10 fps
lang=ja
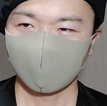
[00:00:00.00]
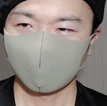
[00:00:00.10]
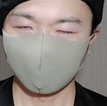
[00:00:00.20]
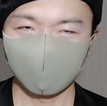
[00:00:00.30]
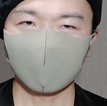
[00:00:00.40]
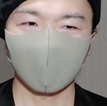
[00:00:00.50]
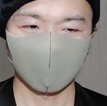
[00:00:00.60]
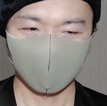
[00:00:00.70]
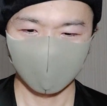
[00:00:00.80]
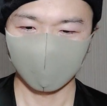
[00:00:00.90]
する以
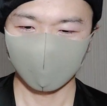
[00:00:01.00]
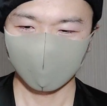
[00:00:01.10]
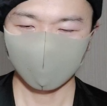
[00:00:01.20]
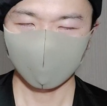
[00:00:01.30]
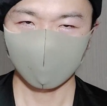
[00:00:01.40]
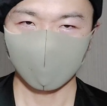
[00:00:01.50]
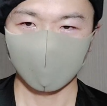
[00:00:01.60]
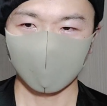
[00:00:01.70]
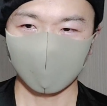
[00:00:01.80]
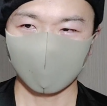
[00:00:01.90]
外で、
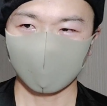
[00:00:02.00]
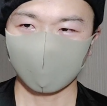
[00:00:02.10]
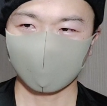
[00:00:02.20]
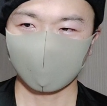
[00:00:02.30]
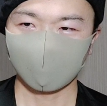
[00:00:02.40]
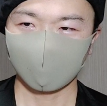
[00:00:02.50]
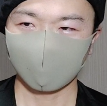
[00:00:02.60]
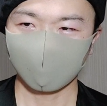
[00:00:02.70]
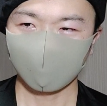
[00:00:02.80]
えー、